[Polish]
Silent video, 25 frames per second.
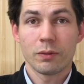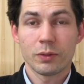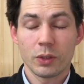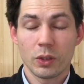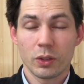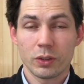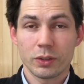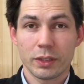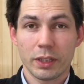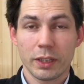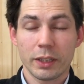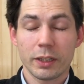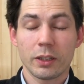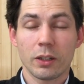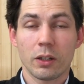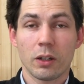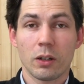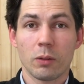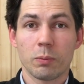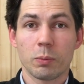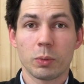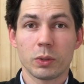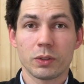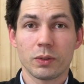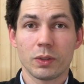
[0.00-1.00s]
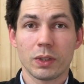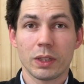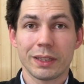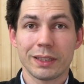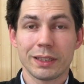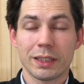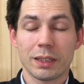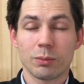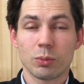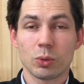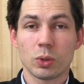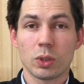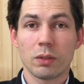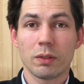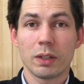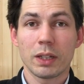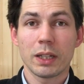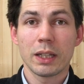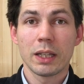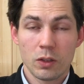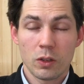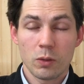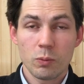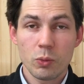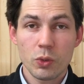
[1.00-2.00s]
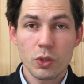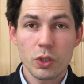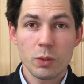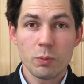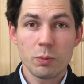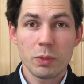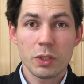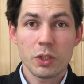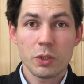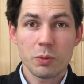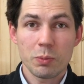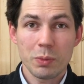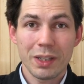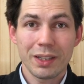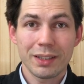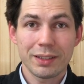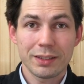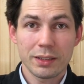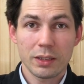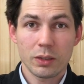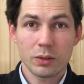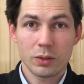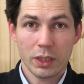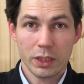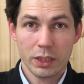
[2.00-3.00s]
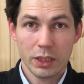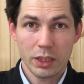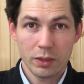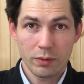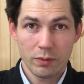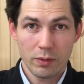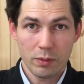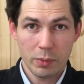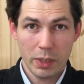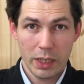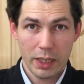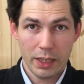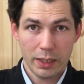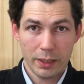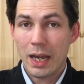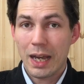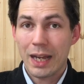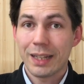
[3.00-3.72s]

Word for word: wniosek o pozwolenie na budowę, to musi mieć miejsce o takich wymiarach.